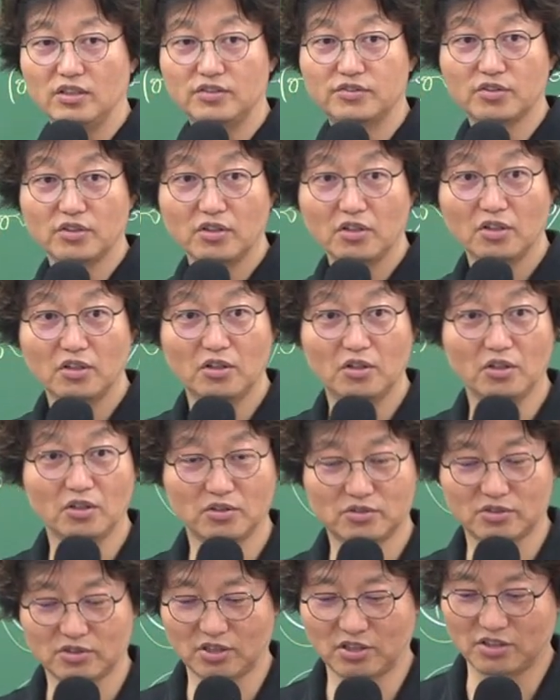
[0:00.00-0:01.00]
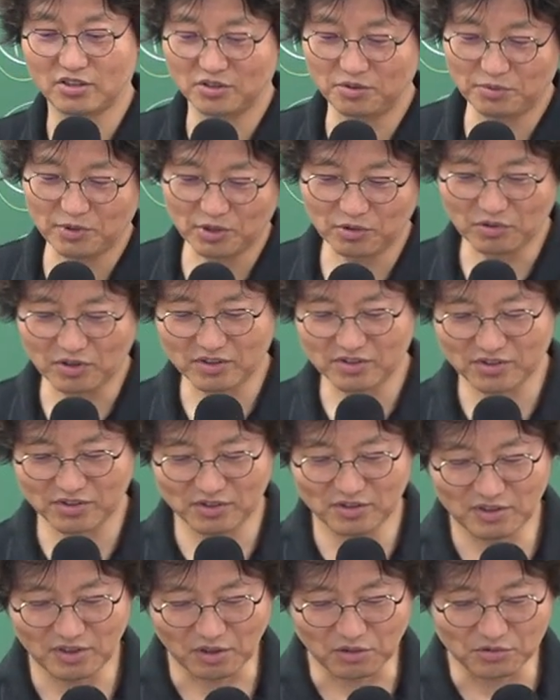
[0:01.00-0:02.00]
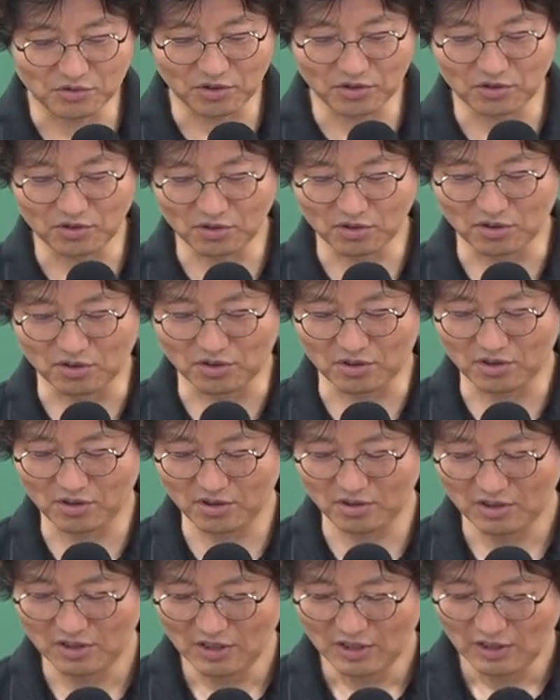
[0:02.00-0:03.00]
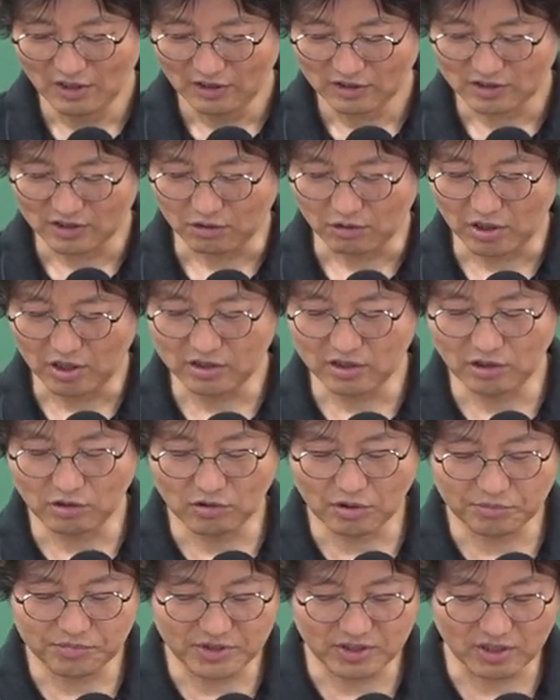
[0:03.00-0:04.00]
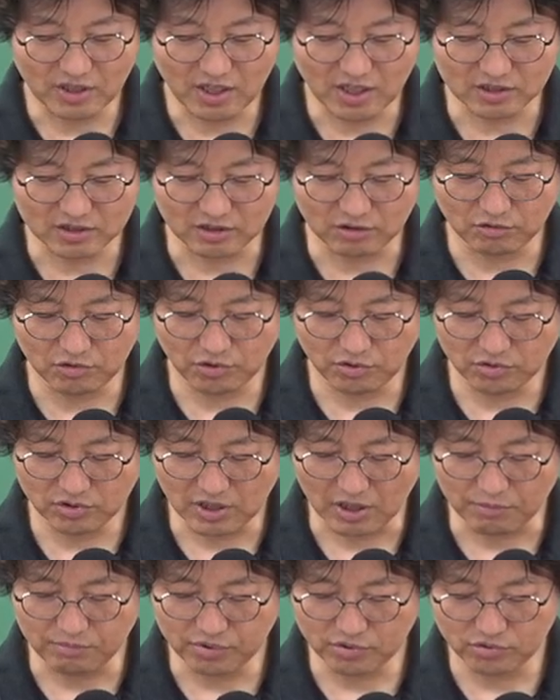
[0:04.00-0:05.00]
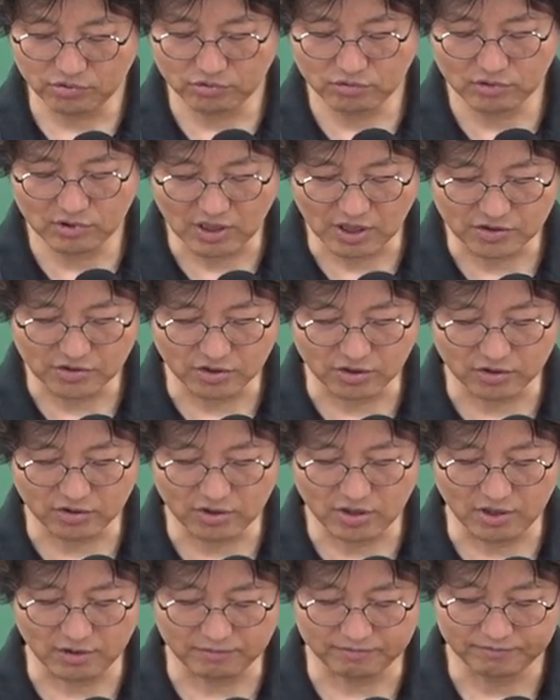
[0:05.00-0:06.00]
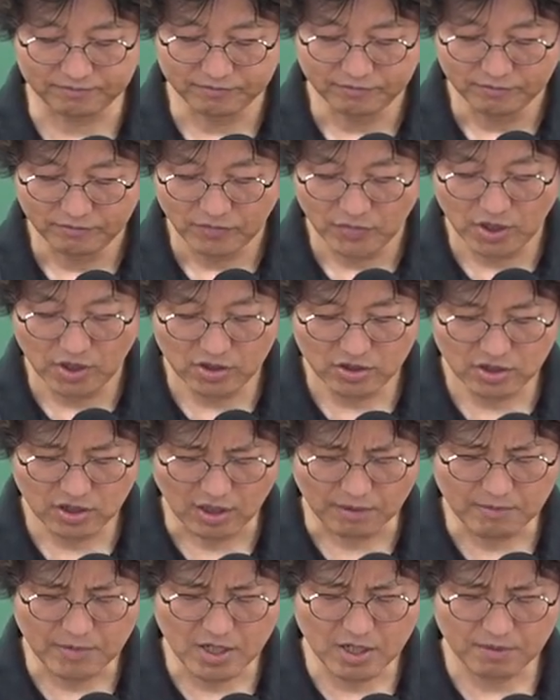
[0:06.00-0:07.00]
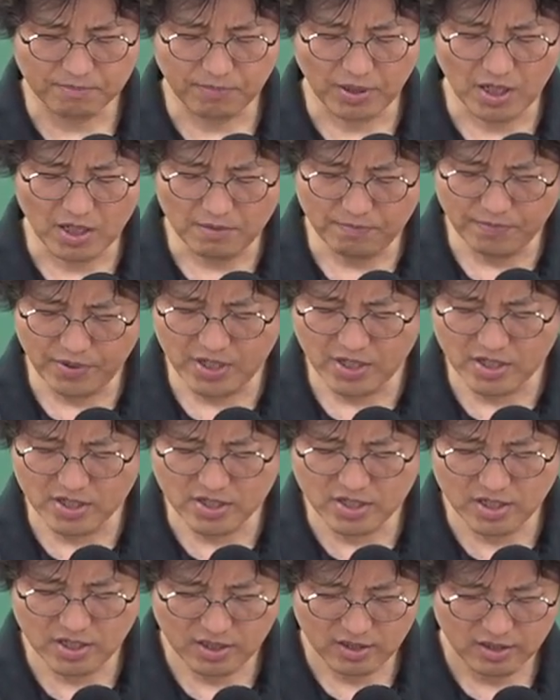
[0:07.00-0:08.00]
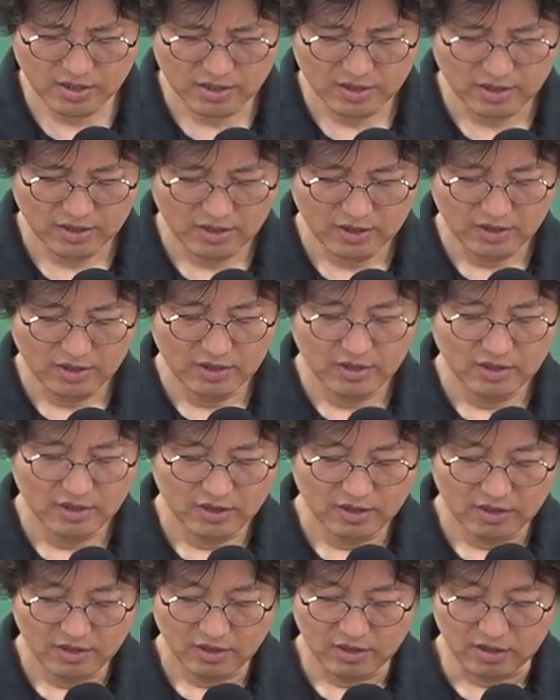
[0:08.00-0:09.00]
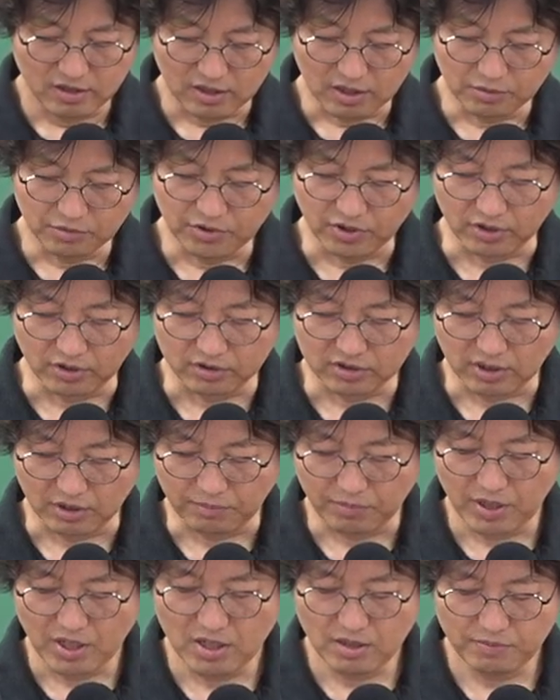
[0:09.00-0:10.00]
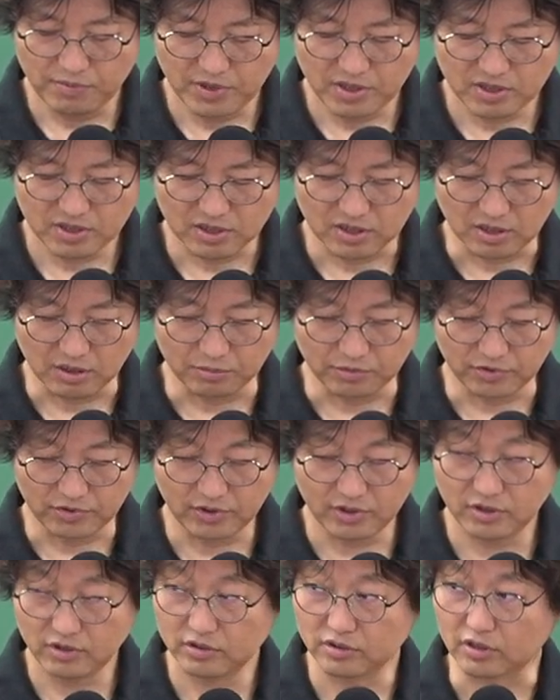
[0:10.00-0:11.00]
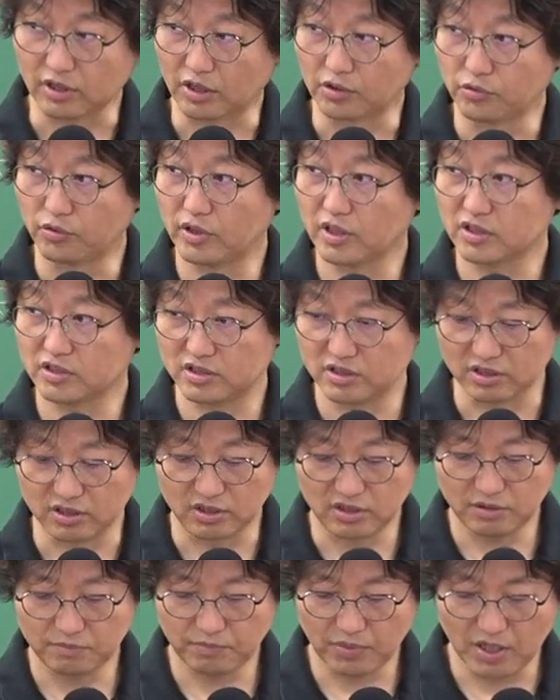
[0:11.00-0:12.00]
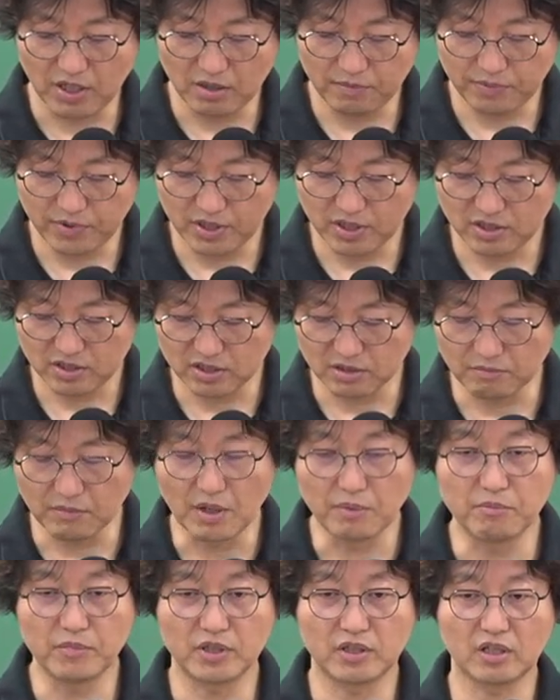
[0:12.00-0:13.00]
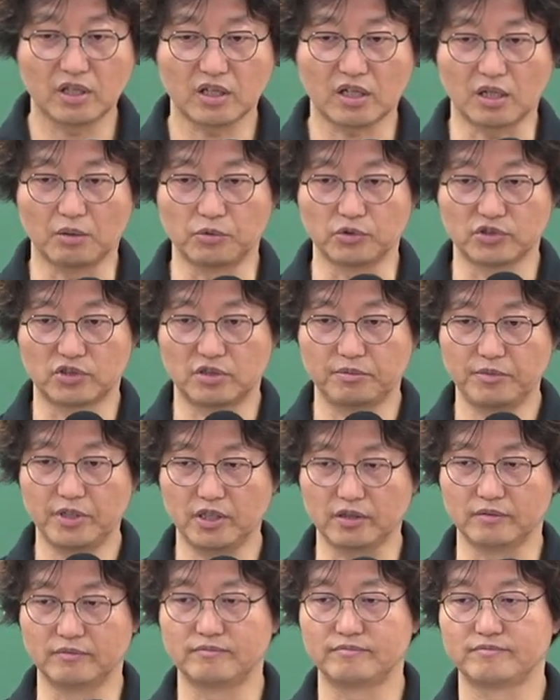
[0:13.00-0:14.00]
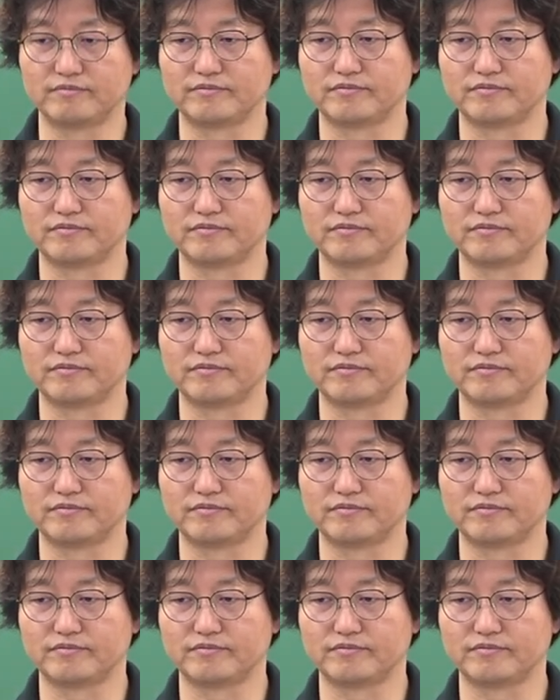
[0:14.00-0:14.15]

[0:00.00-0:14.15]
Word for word: 있어요? 네, 저 임야도 X라고 썼던 거. 자, 확인하고 갑시다. 자, 우리 교재 앞으로 쭉 가셔서 페이지 아마 8페이지 네, 가보세요. 자, 8페이지 한 가보세요. 자, 요약지 8페이지 맨 밑에 가보시면